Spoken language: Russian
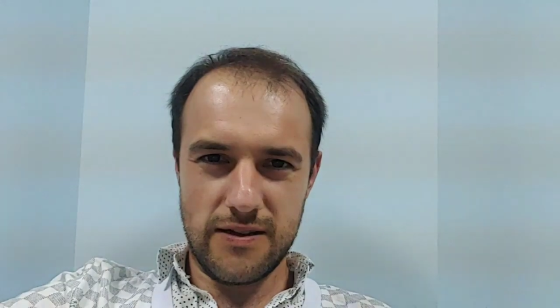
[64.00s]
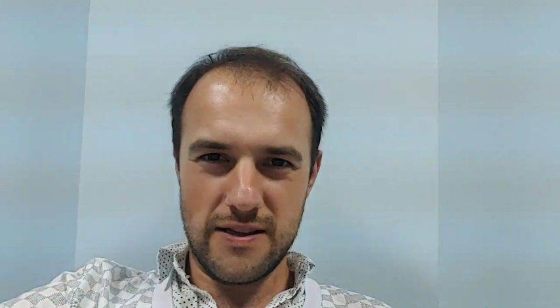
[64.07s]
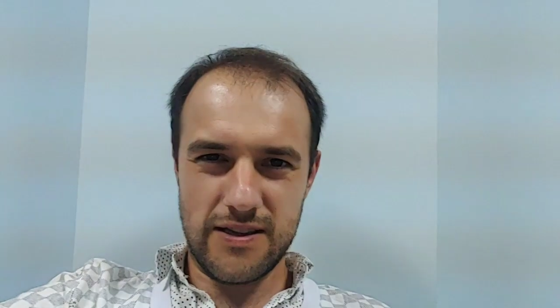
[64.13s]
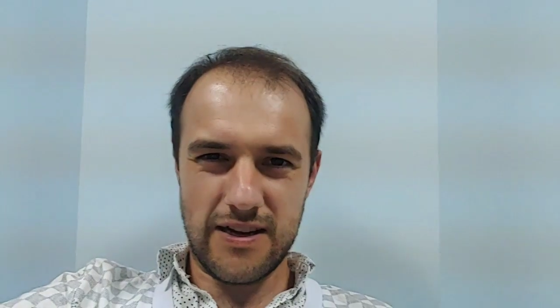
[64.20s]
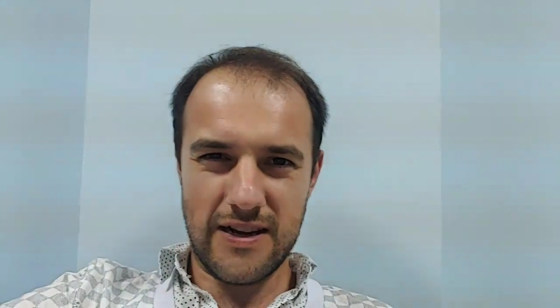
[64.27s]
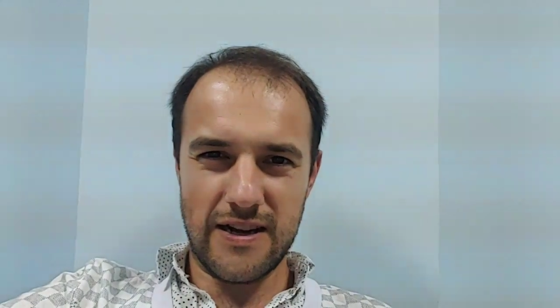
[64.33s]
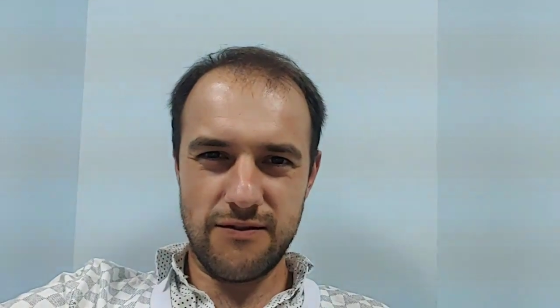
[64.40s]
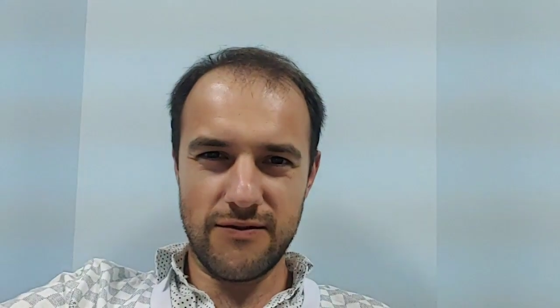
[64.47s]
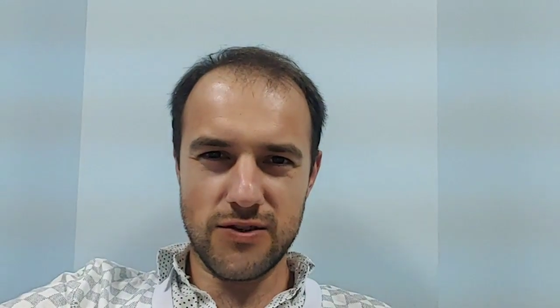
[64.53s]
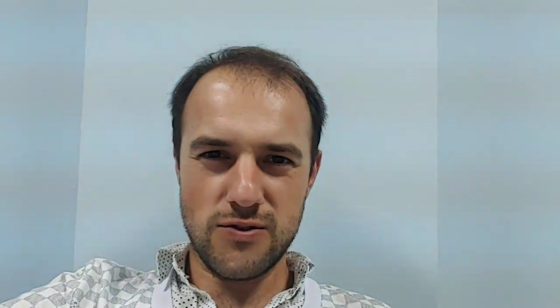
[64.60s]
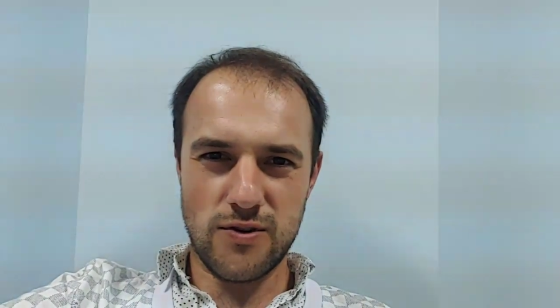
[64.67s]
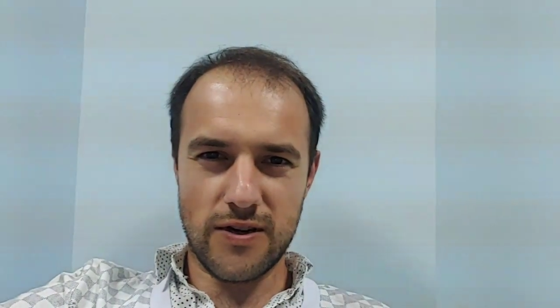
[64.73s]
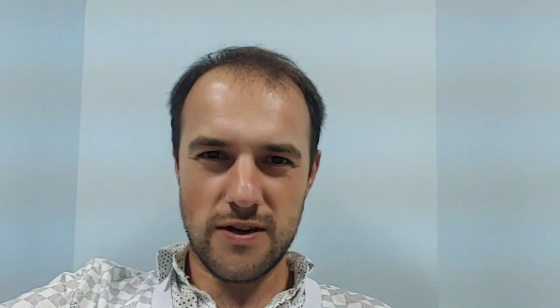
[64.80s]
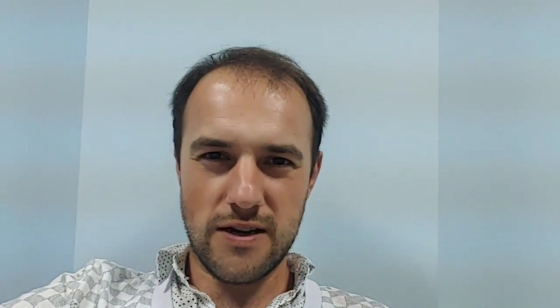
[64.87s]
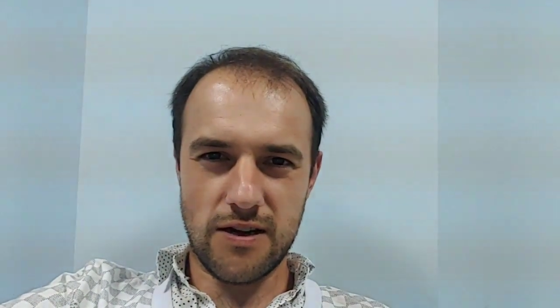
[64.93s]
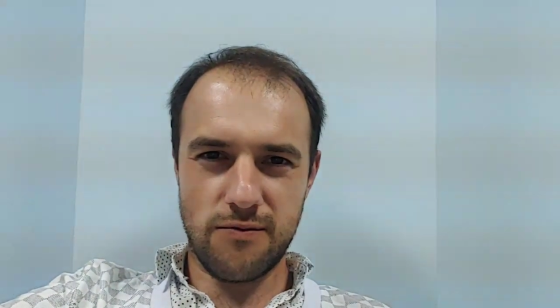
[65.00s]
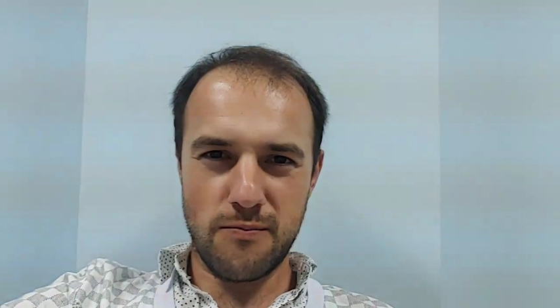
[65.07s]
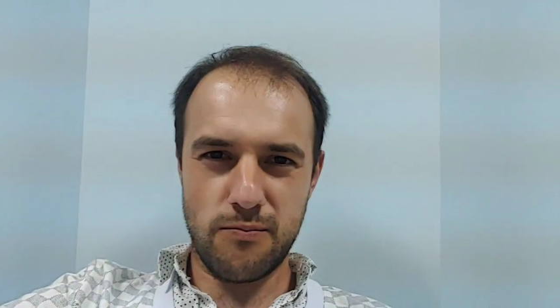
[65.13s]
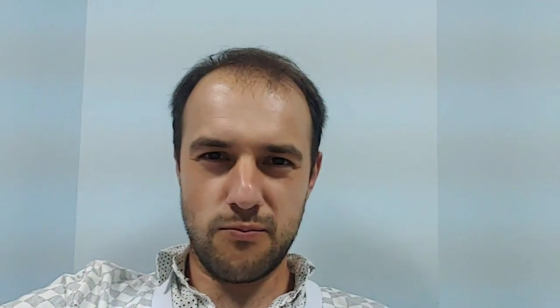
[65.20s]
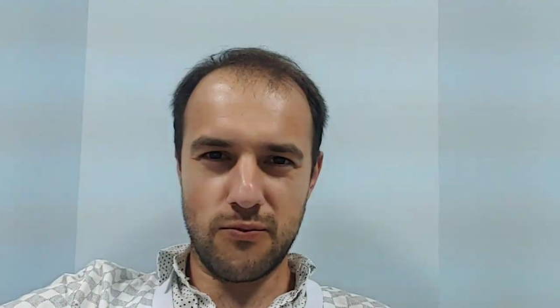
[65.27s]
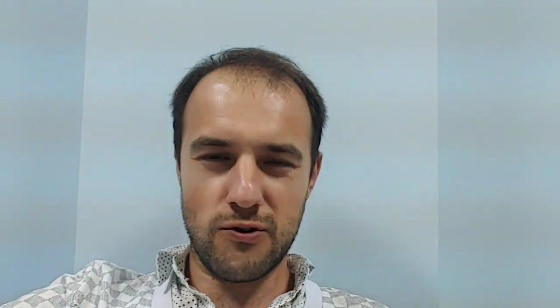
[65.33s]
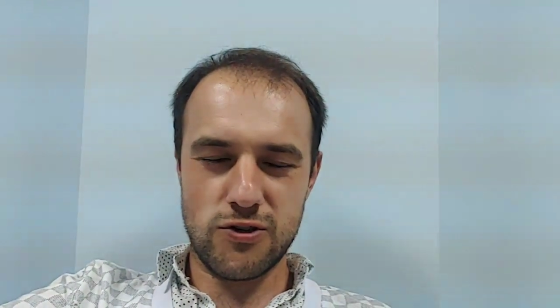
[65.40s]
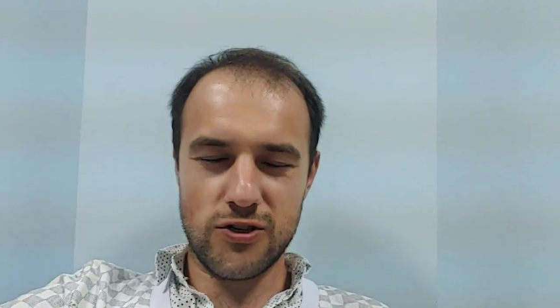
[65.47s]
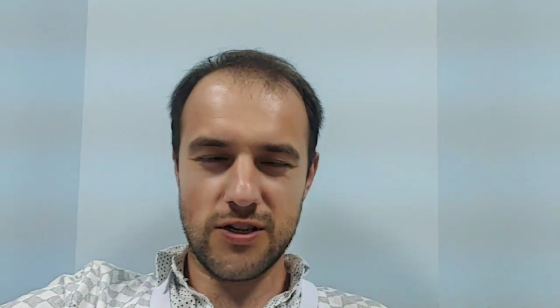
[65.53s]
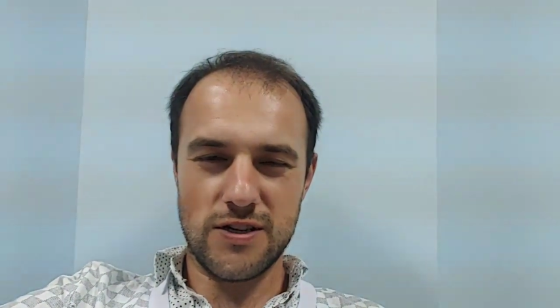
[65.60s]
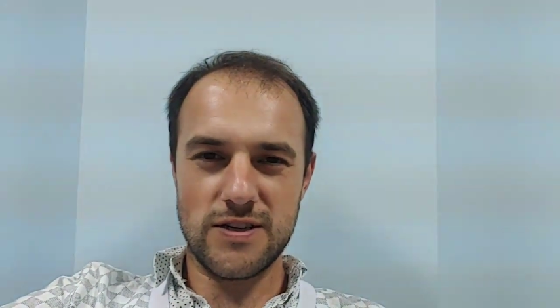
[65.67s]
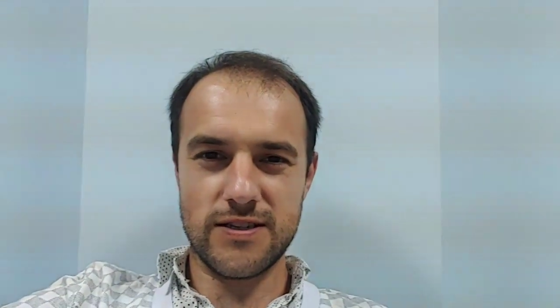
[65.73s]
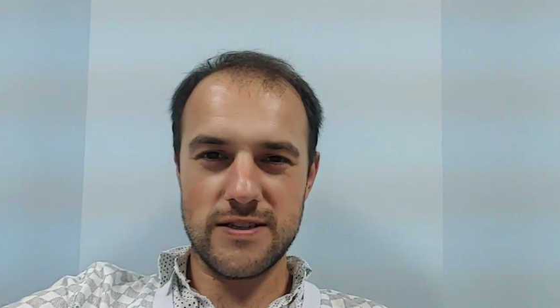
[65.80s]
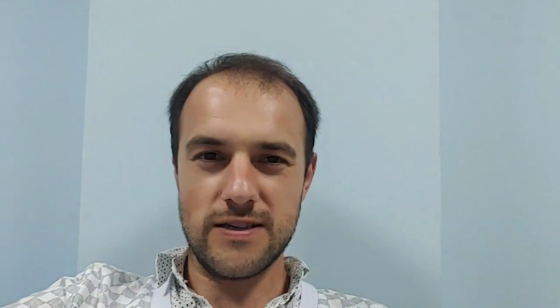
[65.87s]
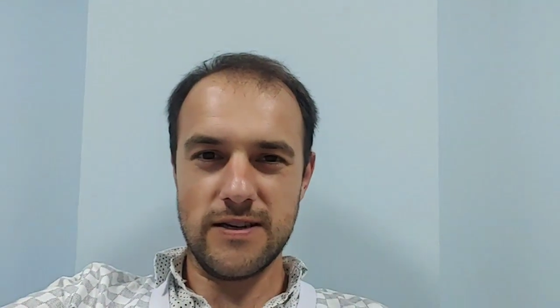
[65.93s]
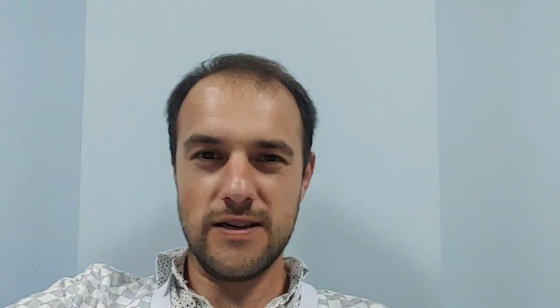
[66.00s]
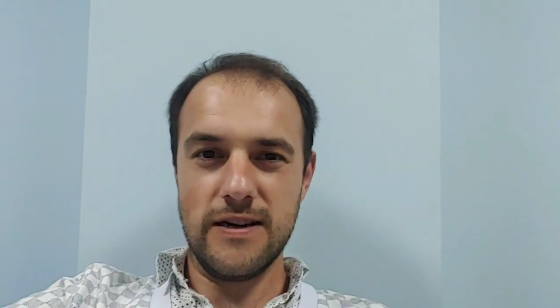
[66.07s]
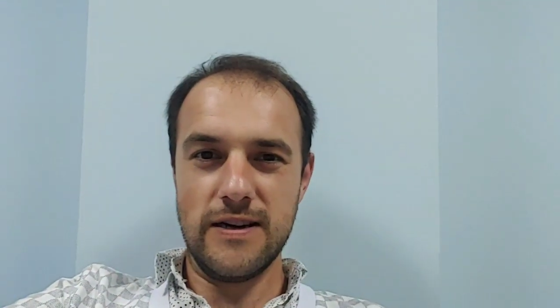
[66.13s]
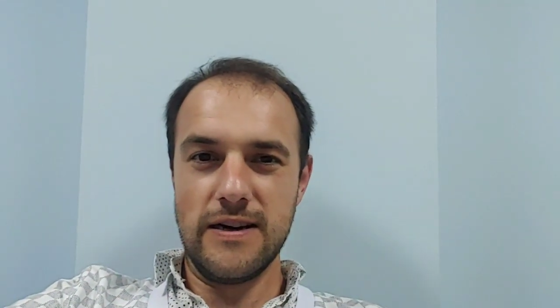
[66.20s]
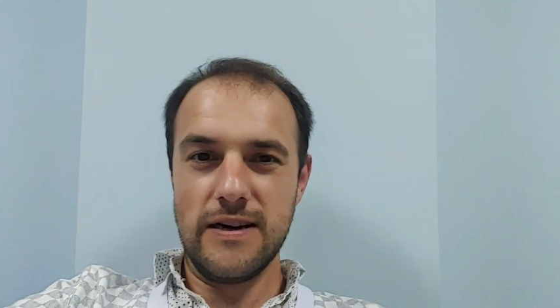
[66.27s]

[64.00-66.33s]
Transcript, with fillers: не такая высокая, как в прошлые разы.